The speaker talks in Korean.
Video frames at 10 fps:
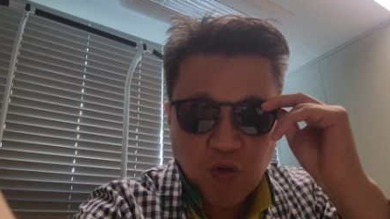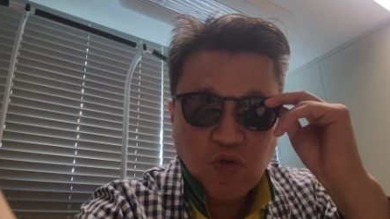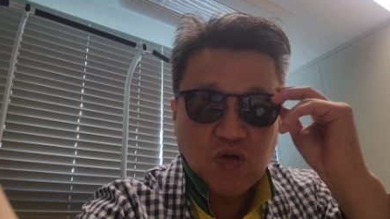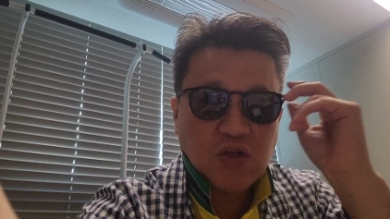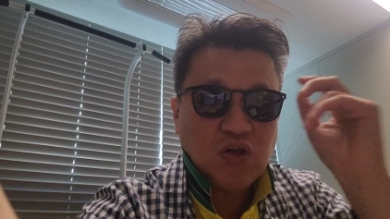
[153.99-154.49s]
어,
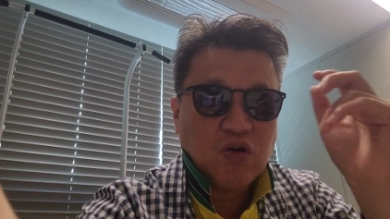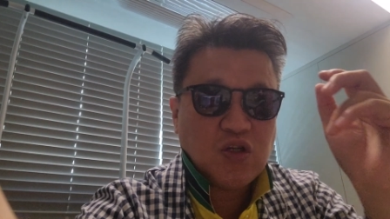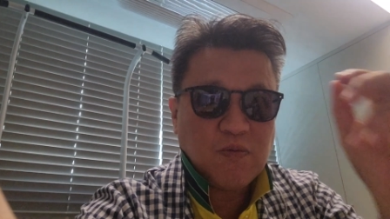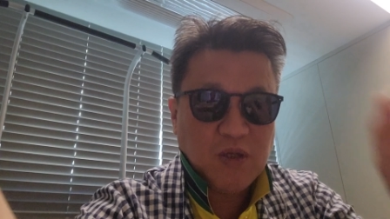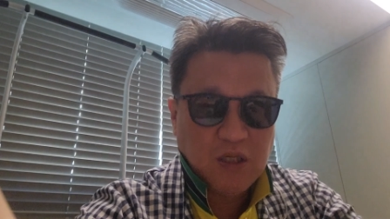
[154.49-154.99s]
오늘은
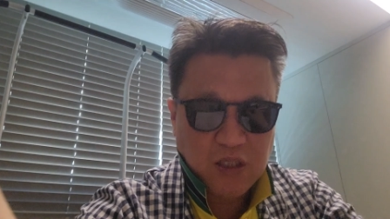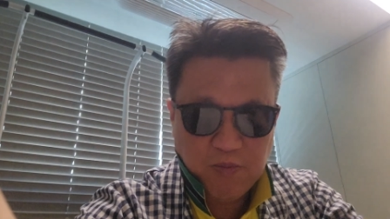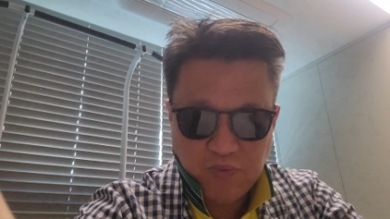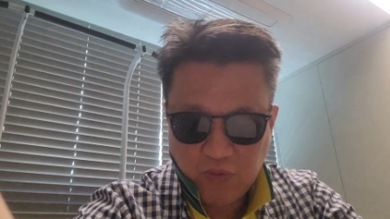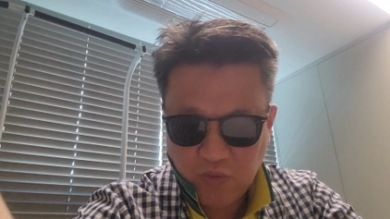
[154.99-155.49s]

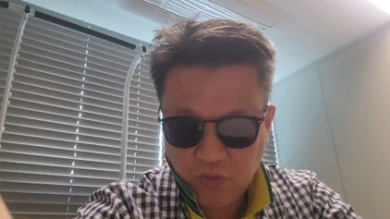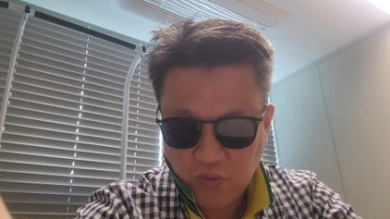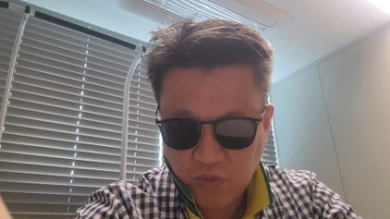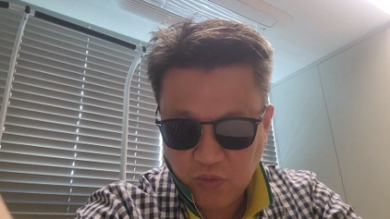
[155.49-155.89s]
0.17%좀